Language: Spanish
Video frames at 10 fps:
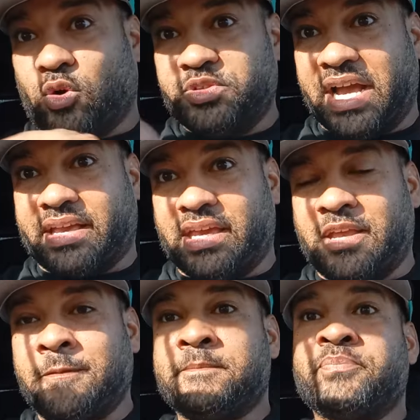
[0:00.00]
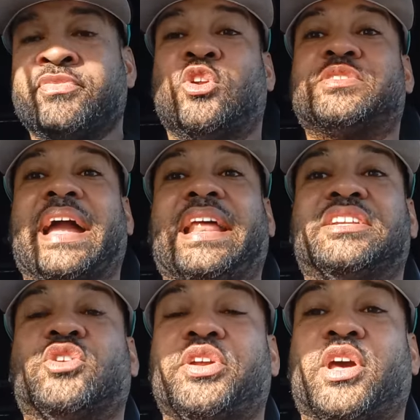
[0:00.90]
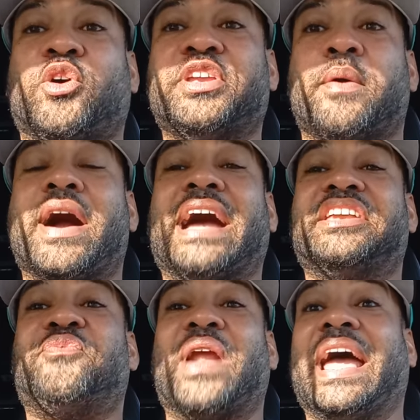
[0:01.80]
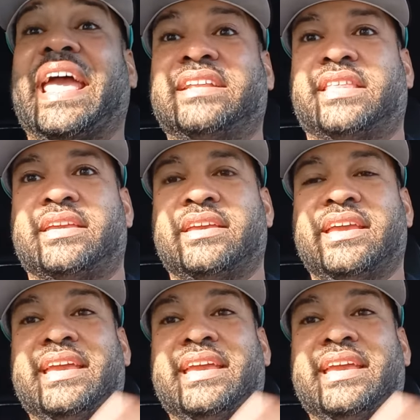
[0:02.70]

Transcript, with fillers: escucha aquí, Los Ángeles Dodgers hoy llevan a Jeff Flaherty,